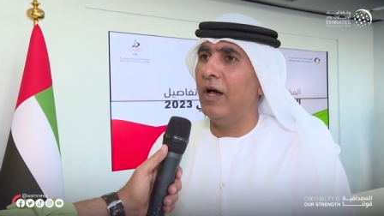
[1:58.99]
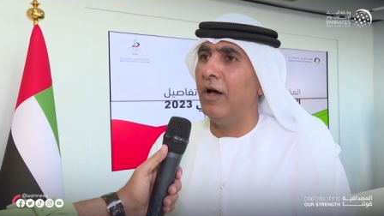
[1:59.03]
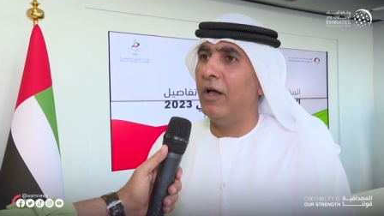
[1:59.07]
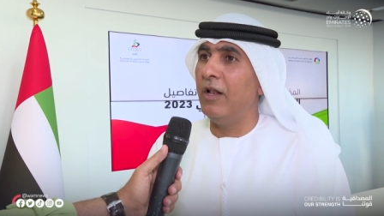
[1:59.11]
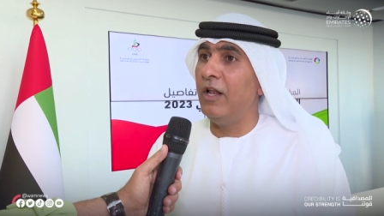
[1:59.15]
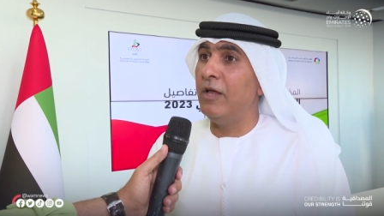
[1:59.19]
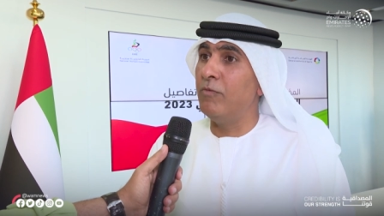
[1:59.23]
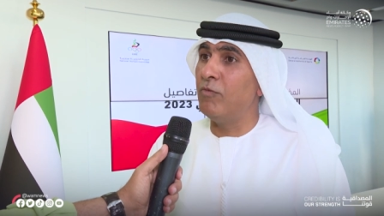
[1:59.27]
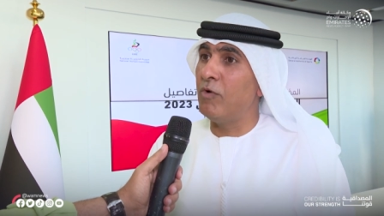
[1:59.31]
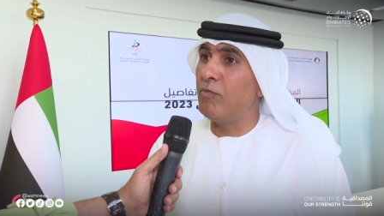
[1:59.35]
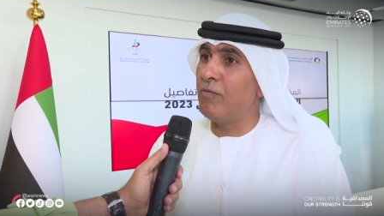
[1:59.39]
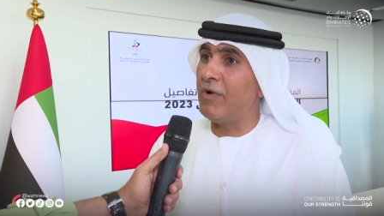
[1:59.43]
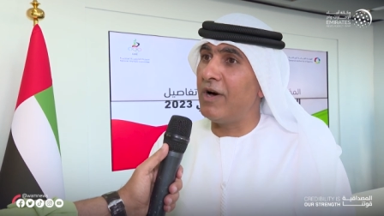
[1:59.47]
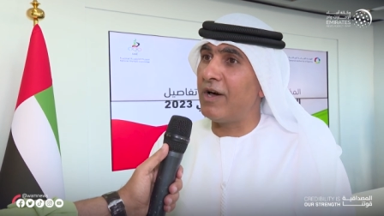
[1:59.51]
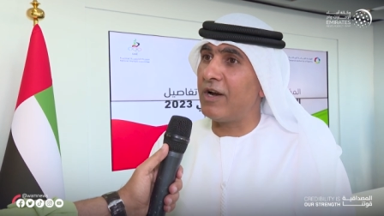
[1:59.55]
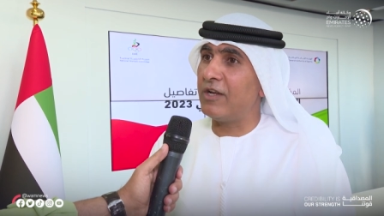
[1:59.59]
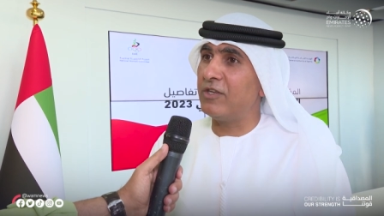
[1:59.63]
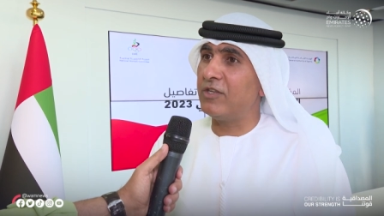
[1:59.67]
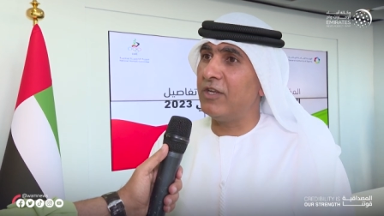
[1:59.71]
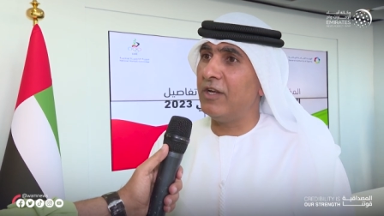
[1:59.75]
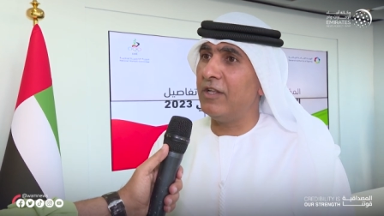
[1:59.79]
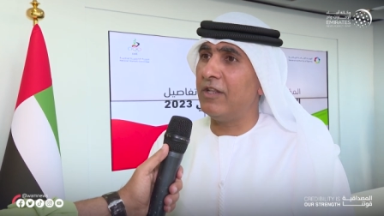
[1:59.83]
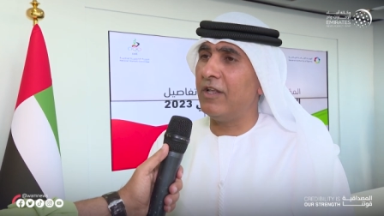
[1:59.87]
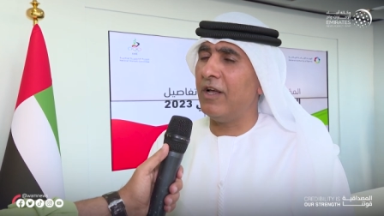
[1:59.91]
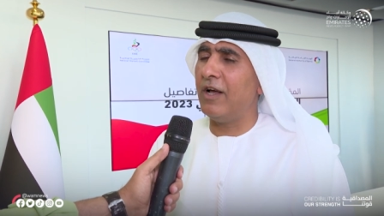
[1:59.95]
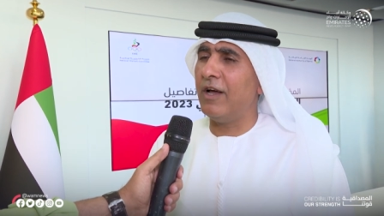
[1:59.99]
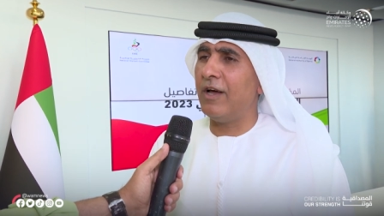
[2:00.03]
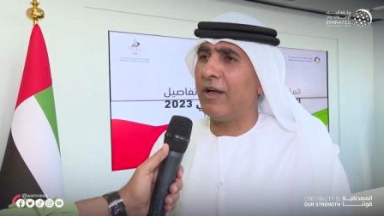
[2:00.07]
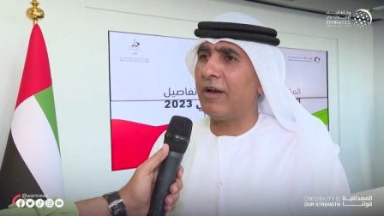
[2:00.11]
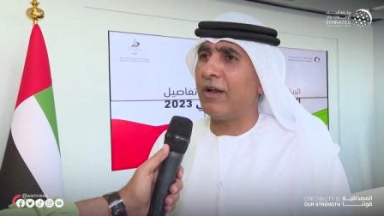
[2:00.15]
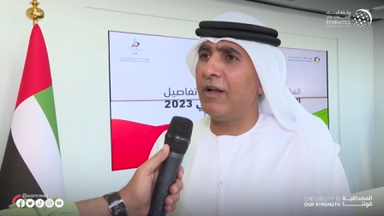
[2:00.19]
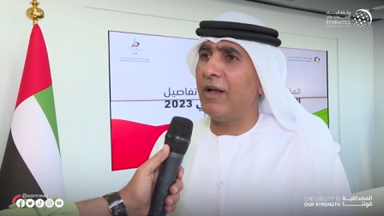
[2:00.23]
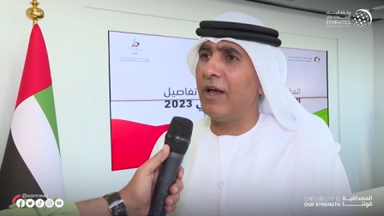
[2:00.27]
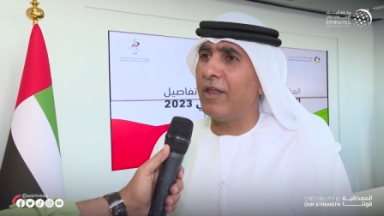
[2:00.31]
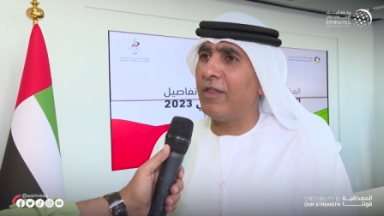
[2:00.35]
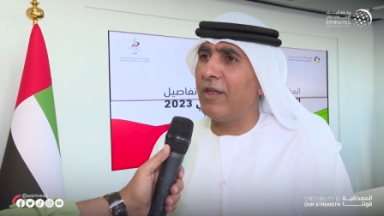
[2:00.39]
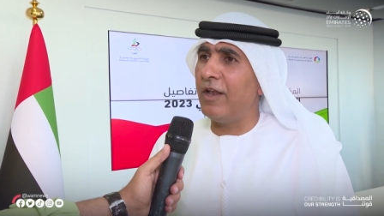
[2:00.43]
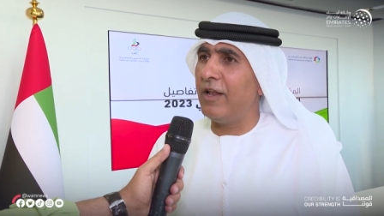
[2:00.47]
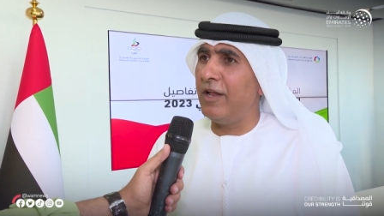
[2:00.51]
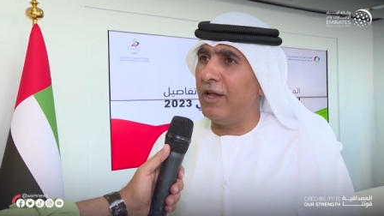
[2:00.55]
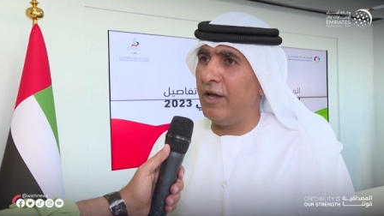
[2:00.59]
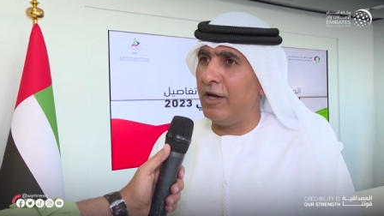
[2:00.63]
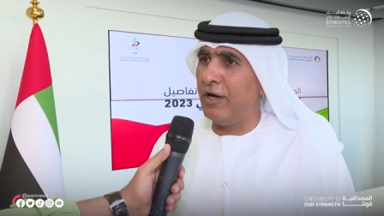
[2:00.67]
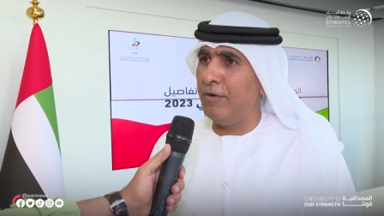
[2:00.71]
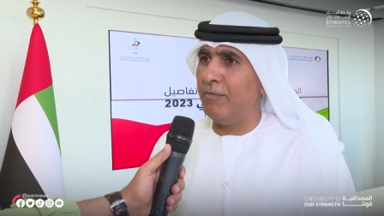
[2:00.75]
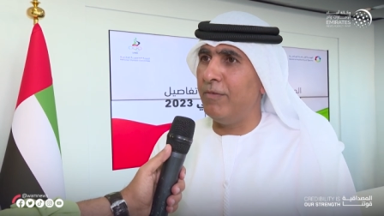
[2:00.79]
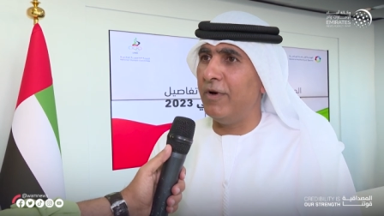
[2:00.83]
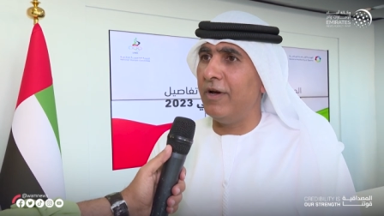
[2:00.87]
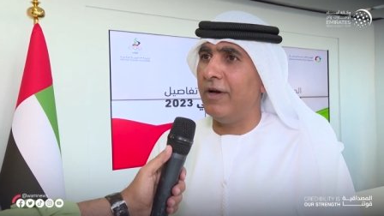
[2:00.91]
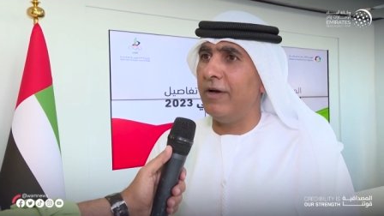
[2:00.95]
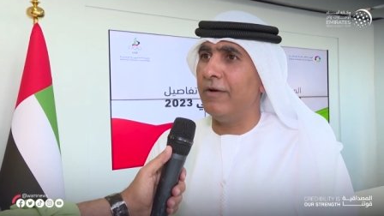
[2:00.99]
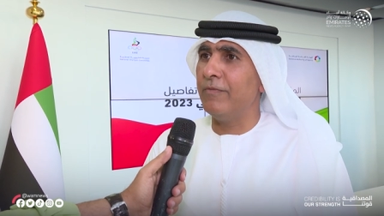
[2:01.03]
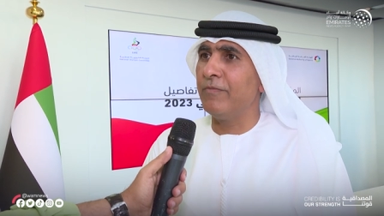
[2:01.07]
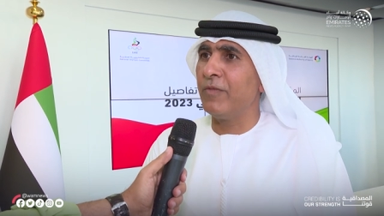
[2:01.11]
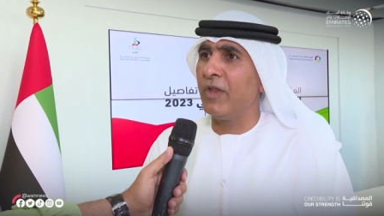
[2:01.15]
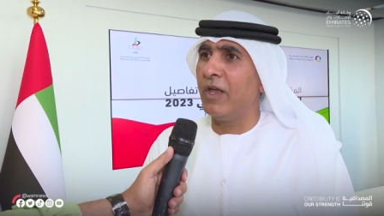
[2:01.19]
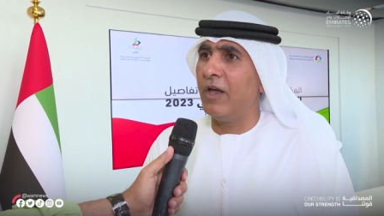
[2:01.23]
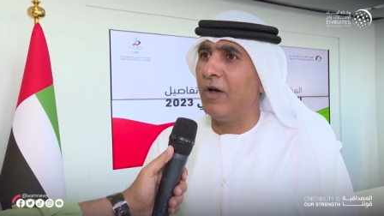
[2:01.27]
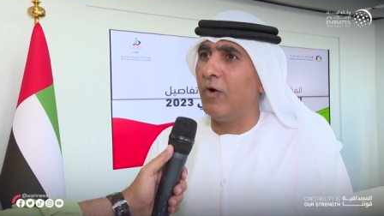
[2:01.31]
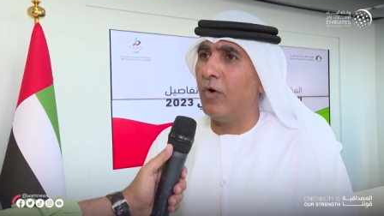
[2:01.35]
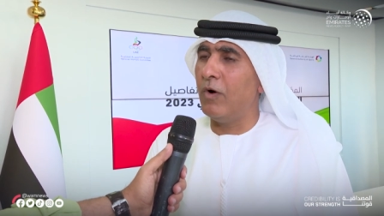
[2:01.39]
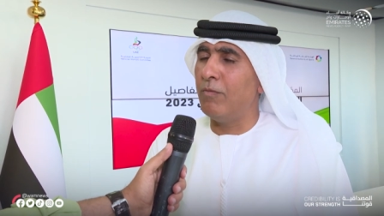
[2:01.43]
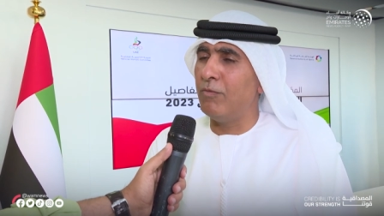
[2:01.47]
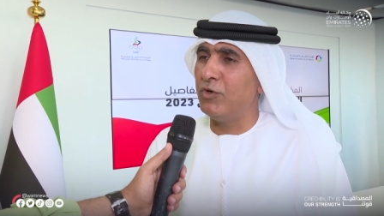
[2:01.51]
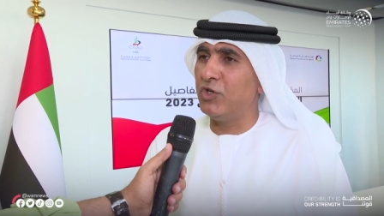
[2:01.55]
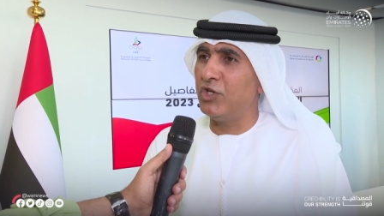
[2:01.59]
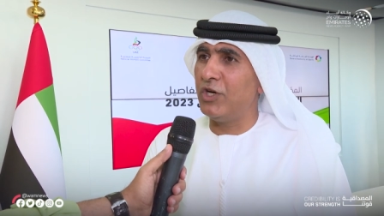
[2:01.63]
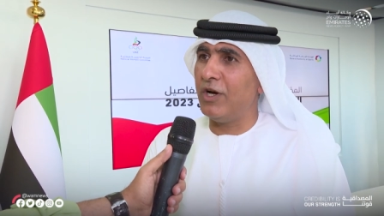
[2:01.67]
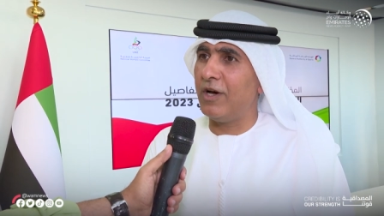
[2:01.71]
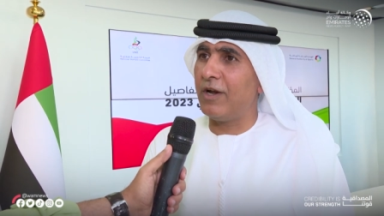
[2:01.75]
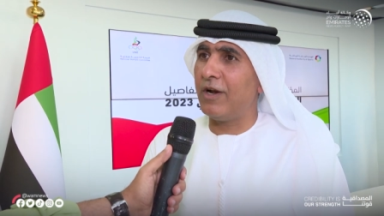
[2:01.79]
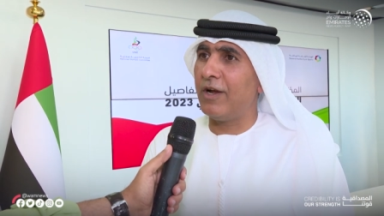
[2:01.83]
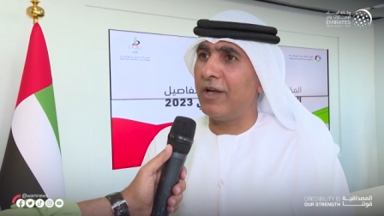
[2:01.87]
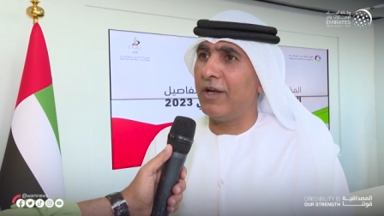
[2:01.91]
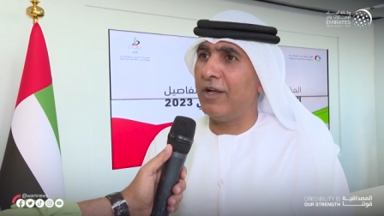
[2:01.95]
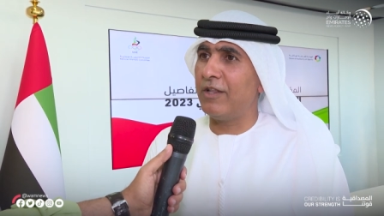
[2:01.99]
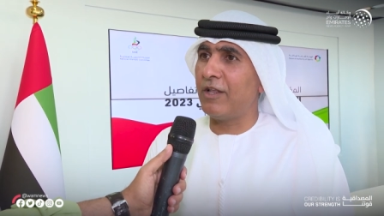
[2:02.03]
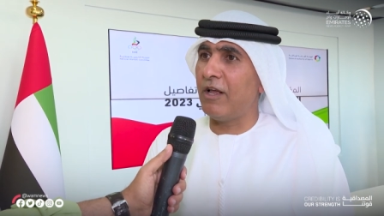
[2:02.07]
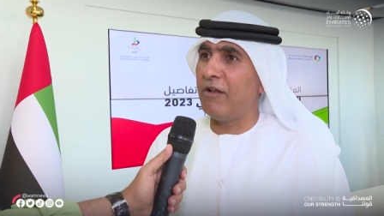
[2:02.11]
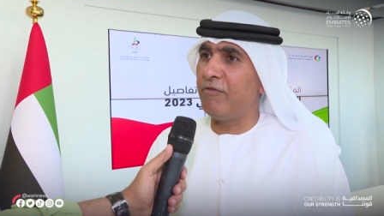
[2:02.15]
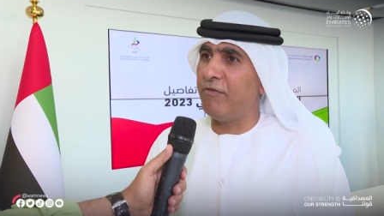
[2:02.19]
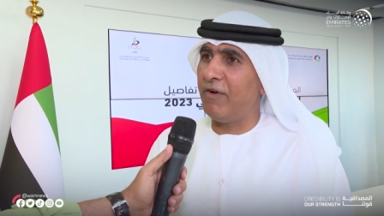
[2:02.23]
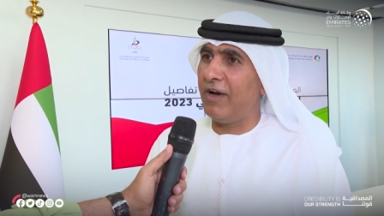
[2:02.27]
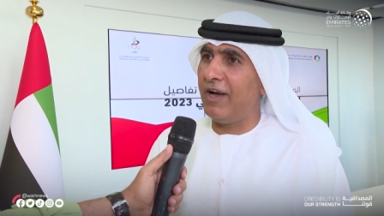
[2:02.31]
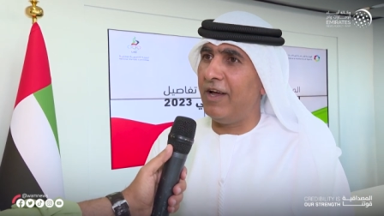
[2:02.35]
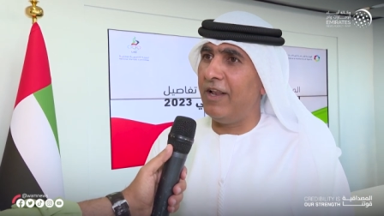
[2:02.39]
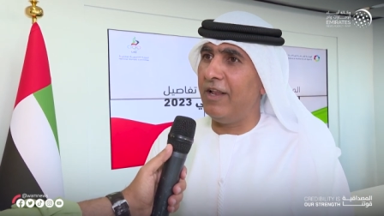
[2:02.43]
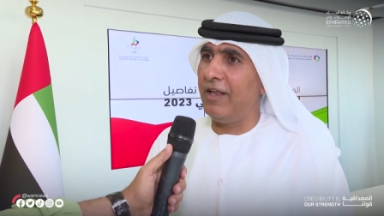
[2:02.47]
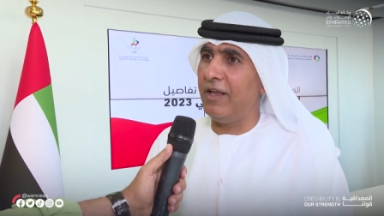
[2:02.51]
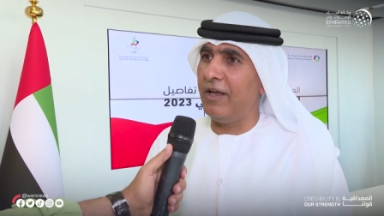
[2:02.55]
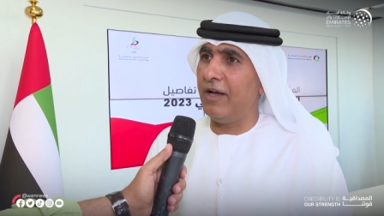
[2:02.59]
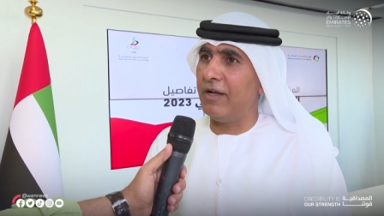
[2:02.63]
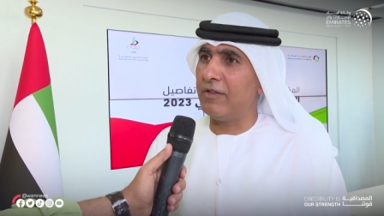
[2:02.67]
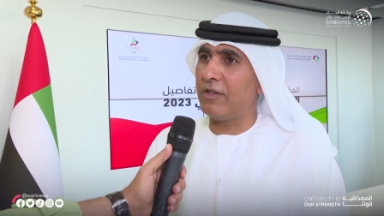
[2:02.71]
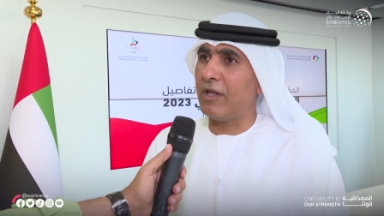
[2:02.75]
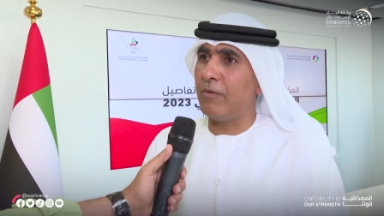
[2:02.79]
لممارسه الرياضه اللي يحبها ومشاركه الفعاليات،